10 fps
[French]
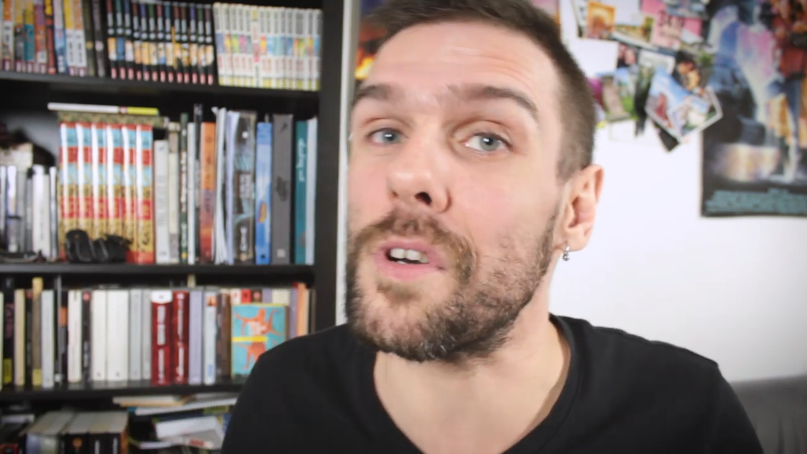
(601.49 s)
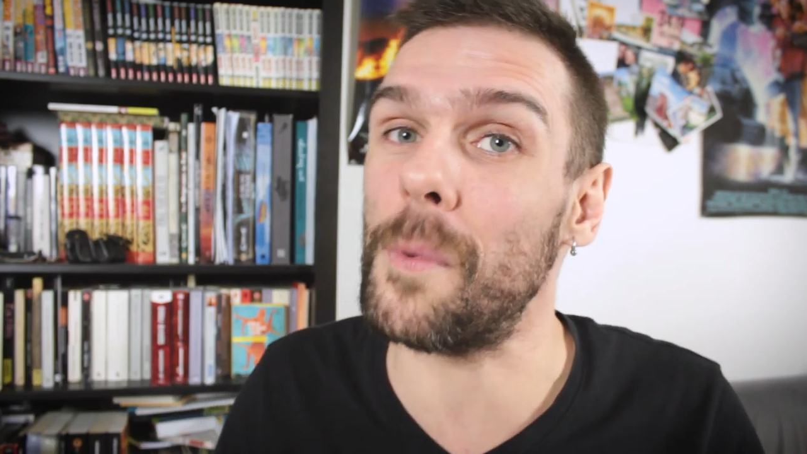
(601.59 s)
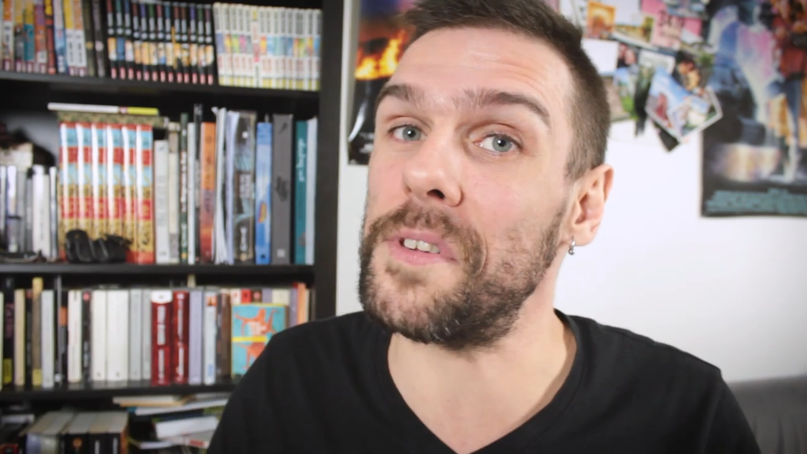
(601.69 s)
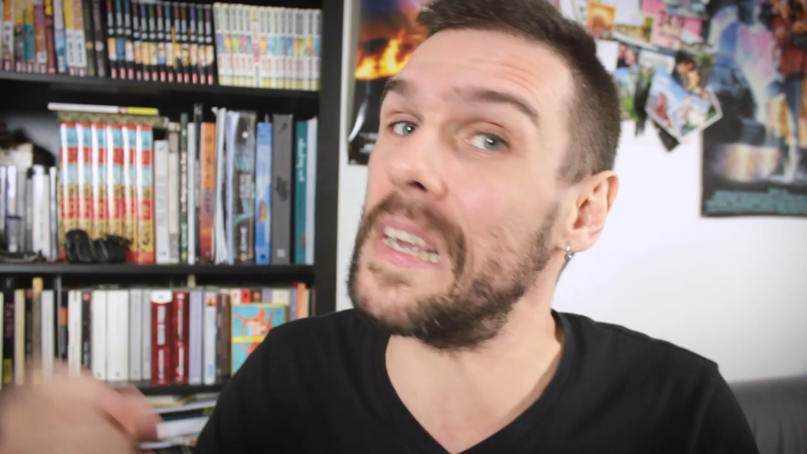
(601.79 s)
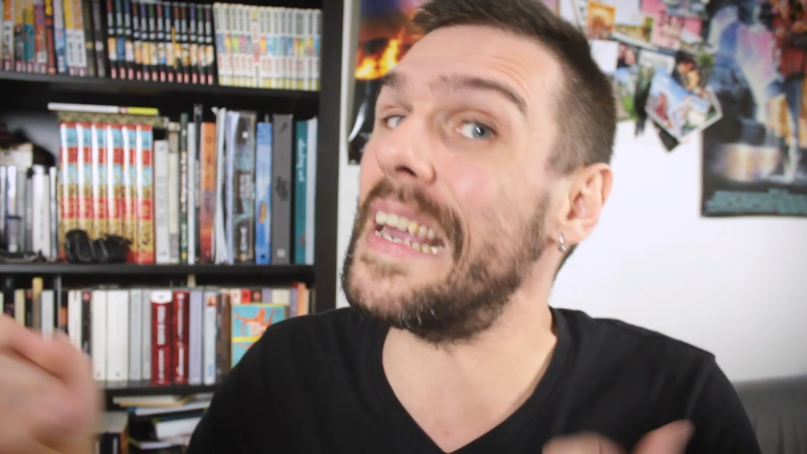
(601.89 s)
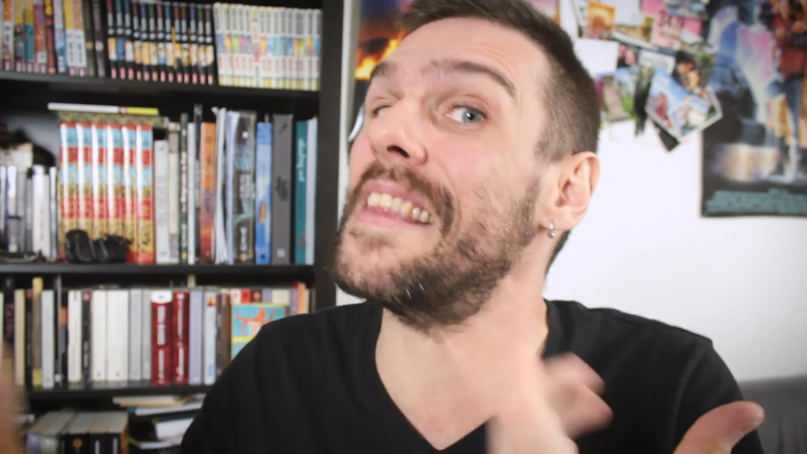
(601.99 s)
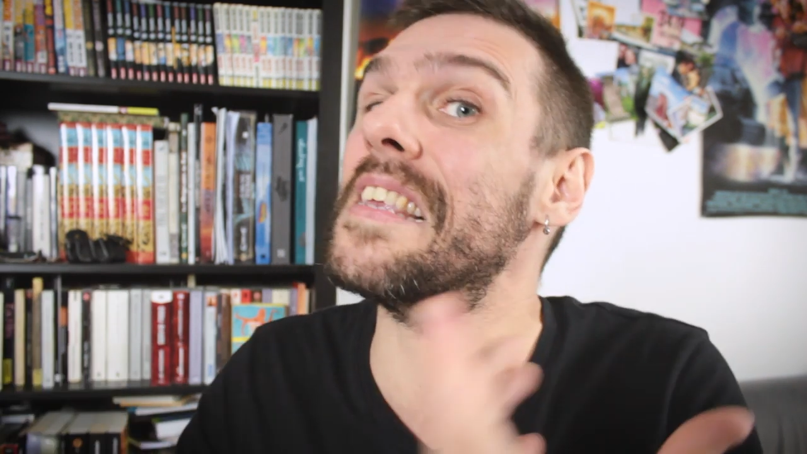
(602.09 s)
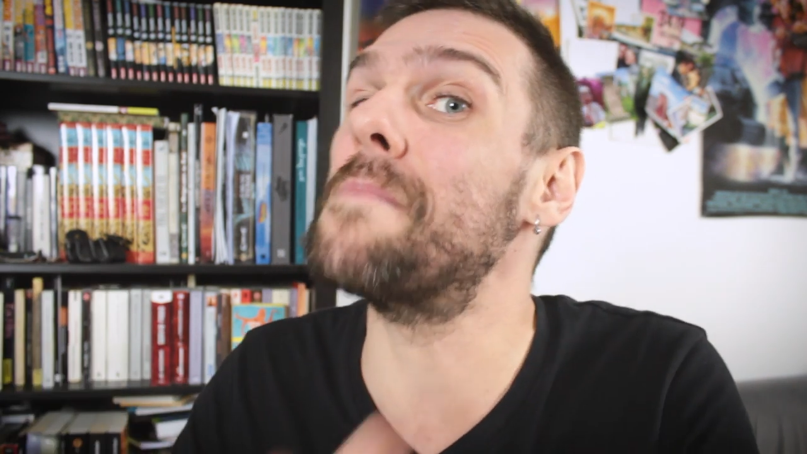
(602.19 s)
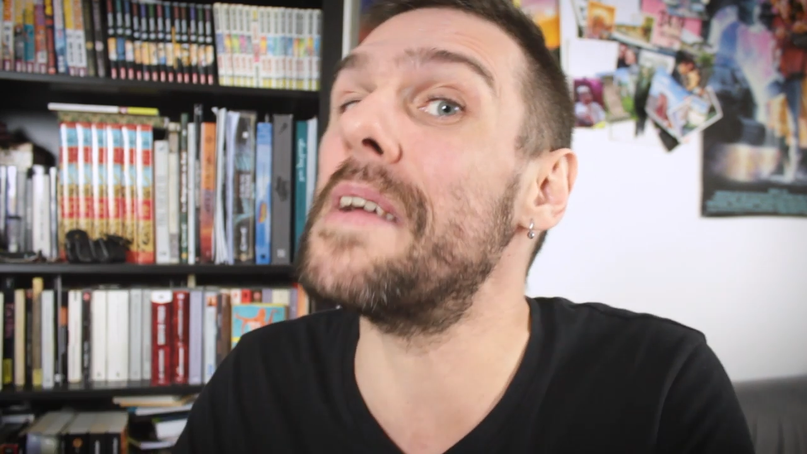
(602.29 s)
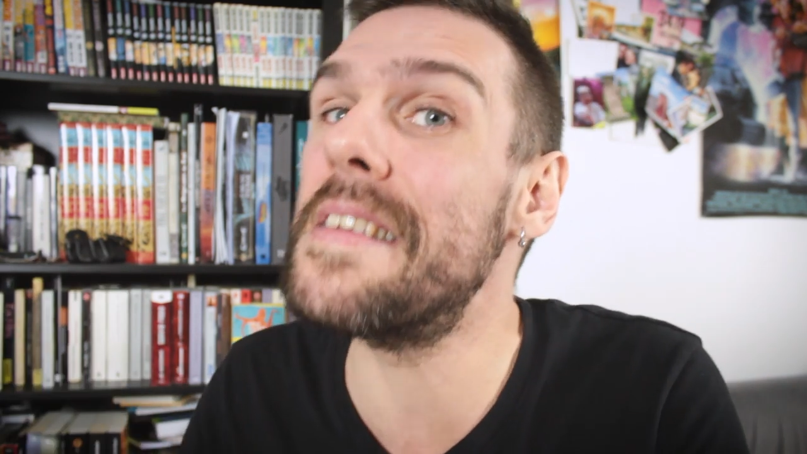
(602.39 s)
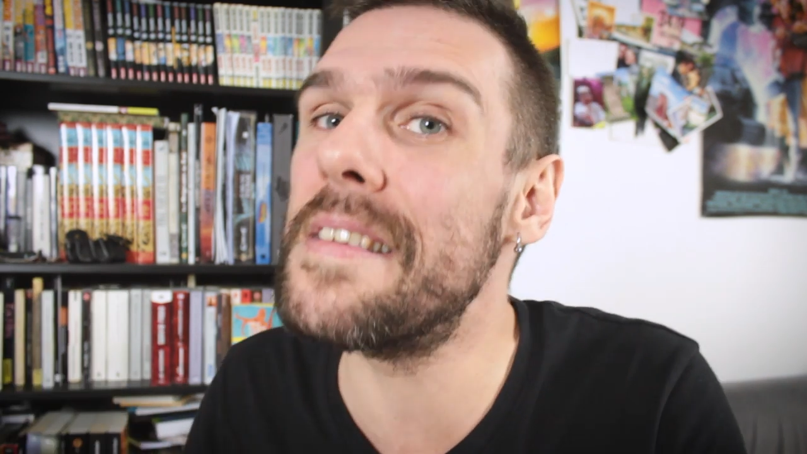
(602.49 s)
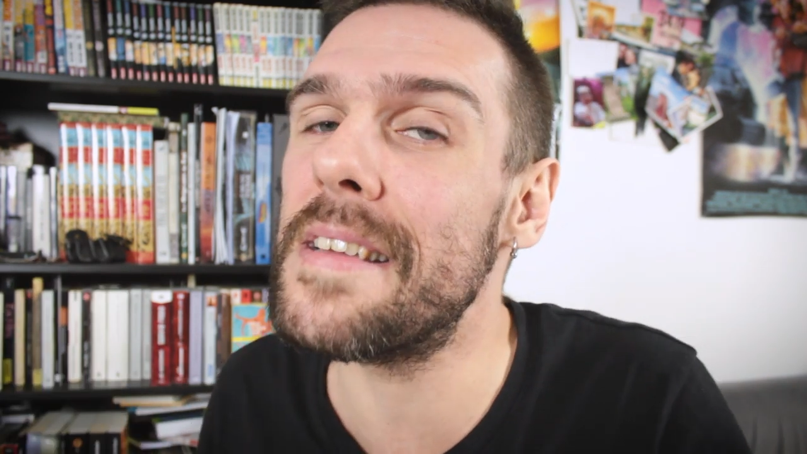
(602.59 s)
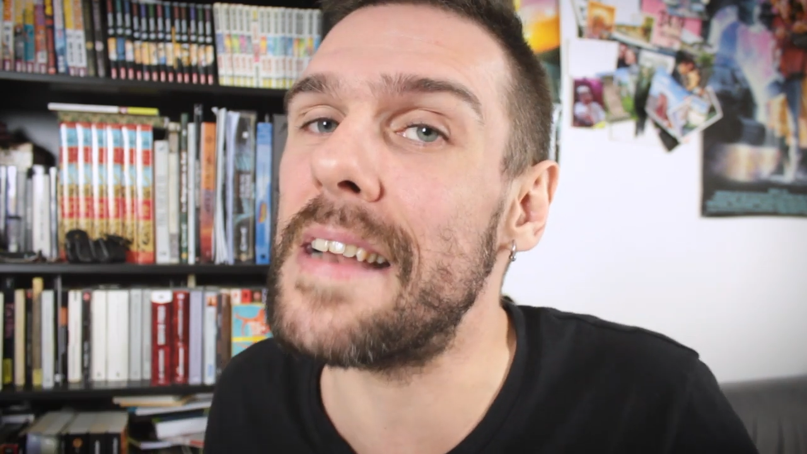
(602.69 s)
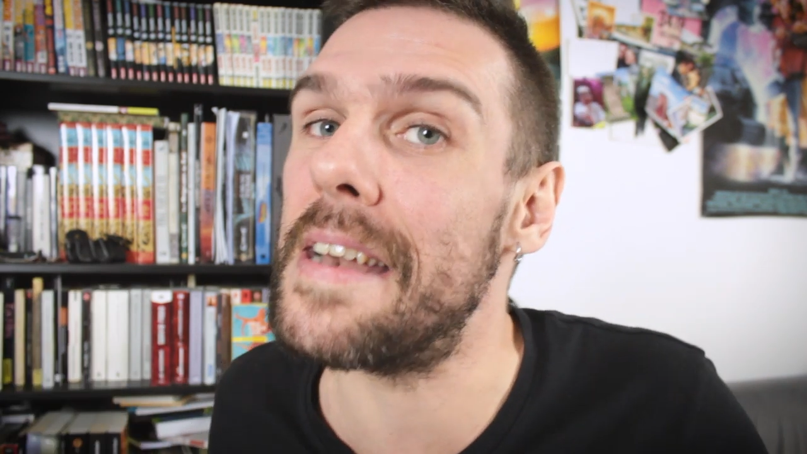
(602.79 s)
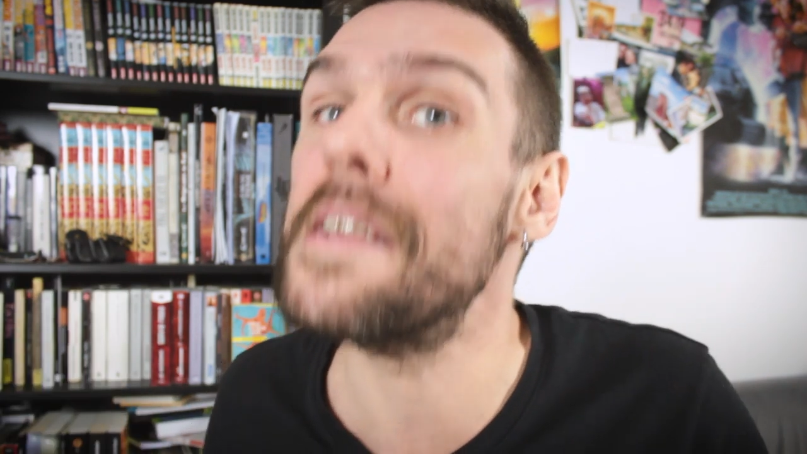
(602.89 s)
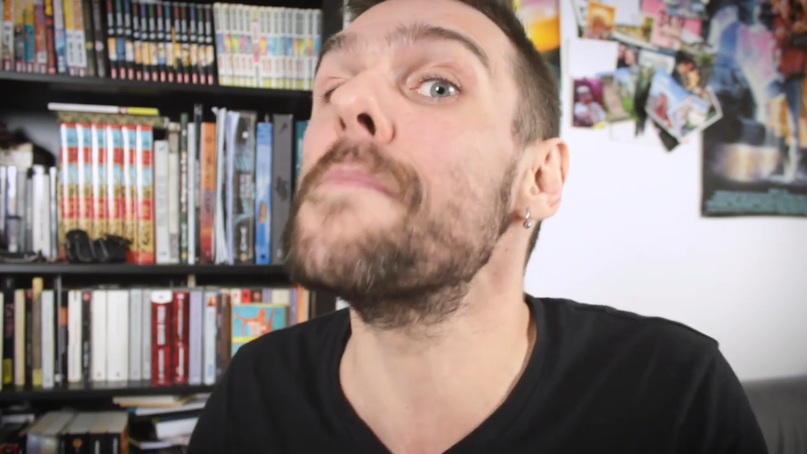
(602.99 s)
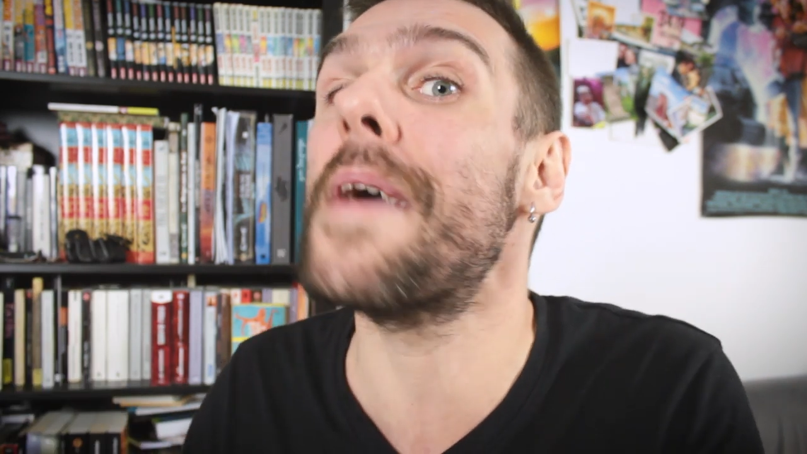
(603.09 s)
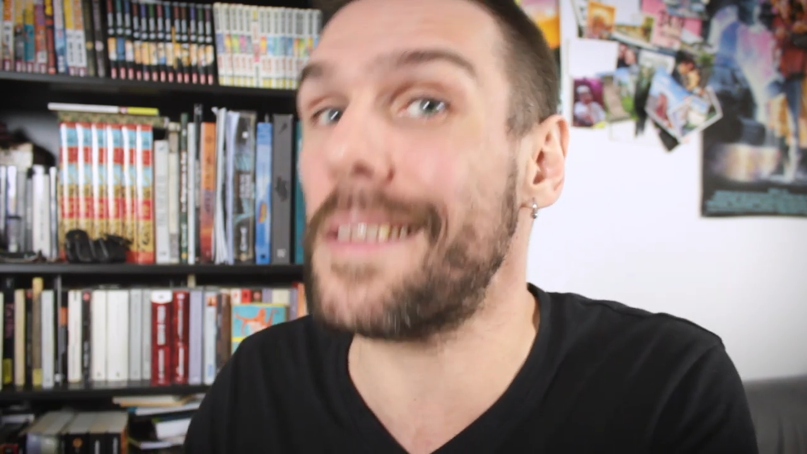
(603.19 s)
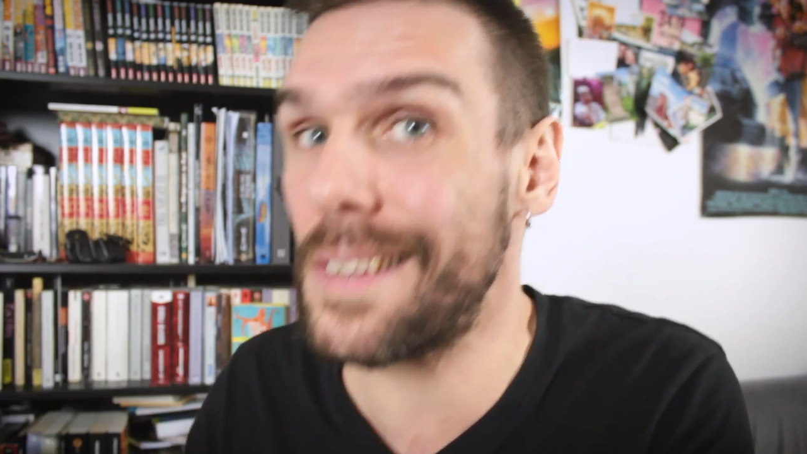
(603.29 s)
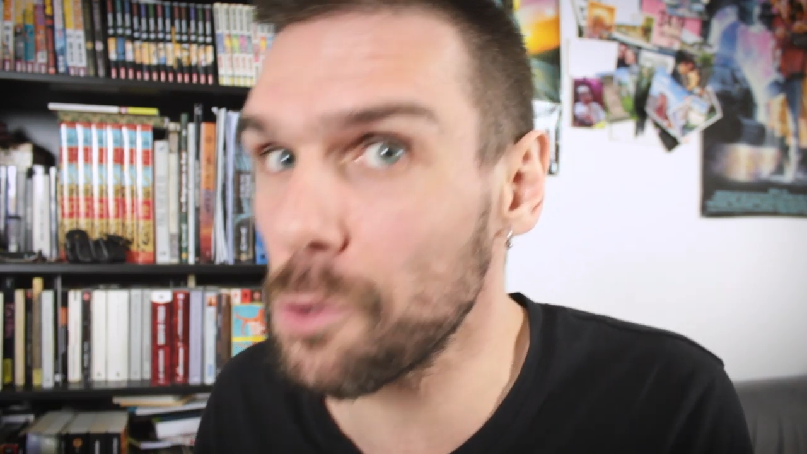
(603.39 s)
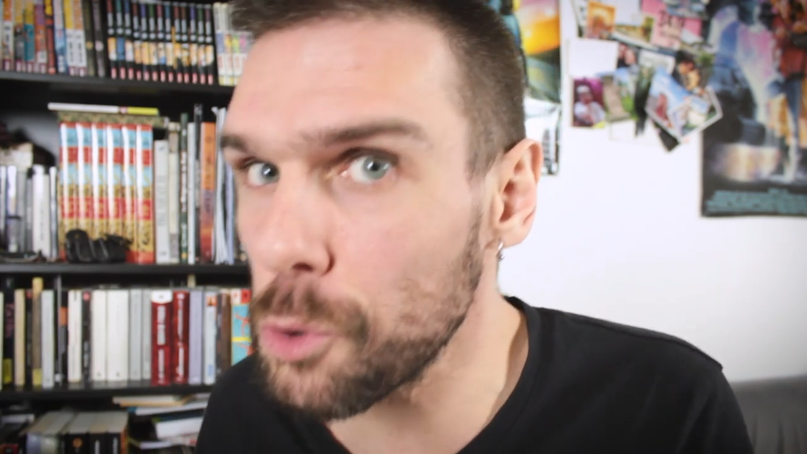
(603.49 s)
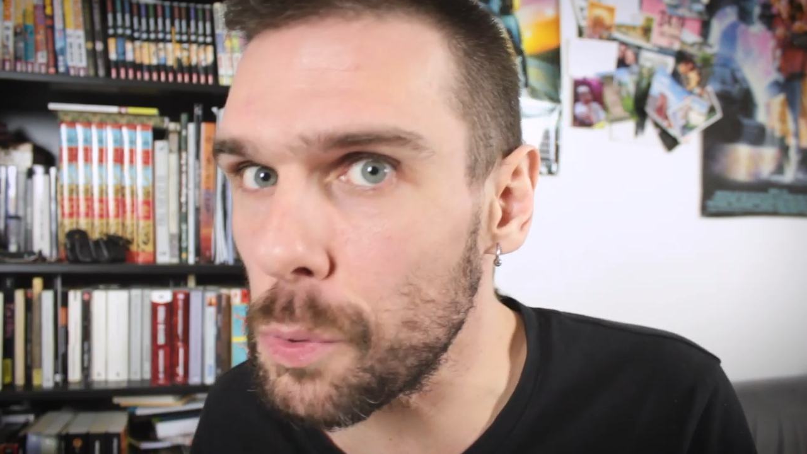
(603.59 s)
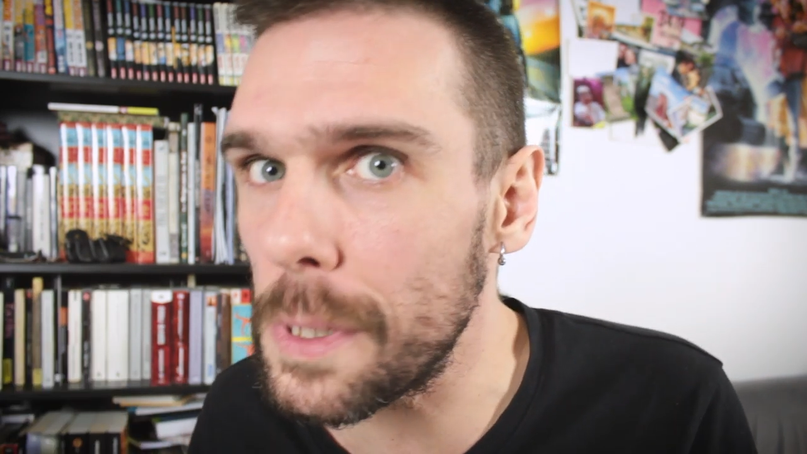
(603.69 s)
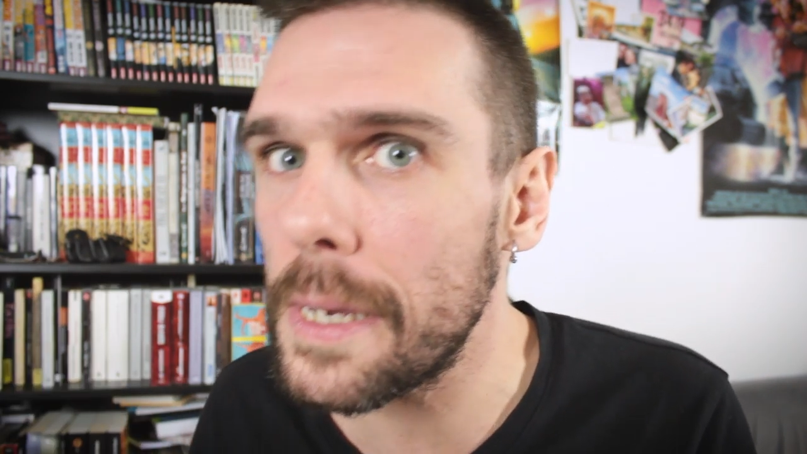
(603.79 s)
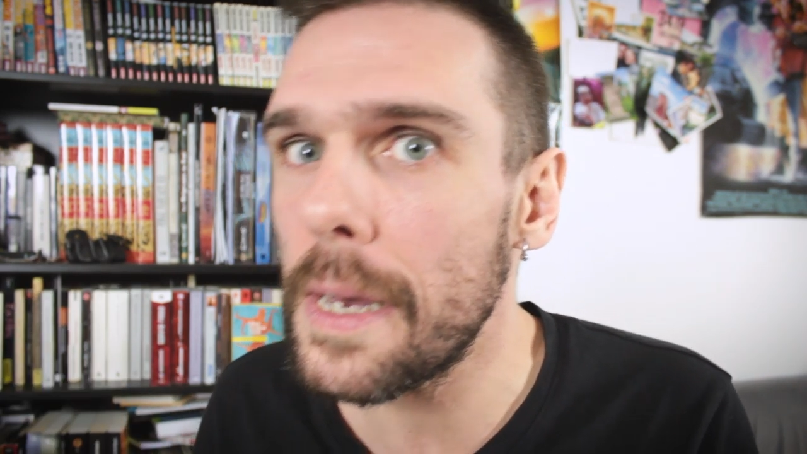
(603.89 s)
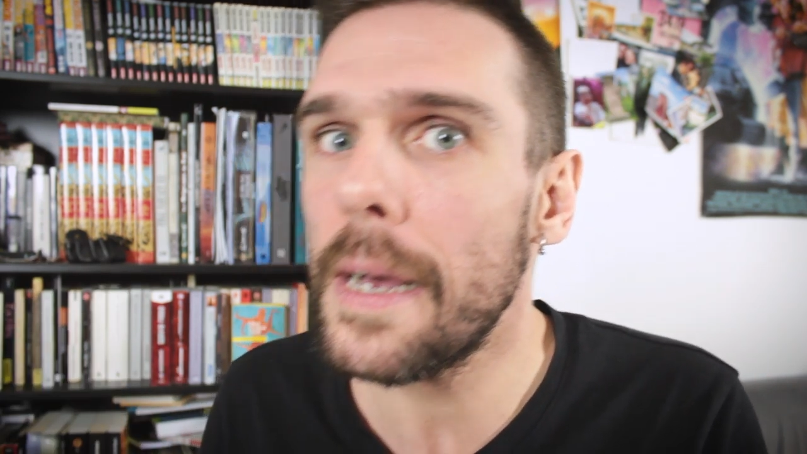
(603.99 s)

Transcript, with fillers: commence à cannibaliser la liberté d'autrui,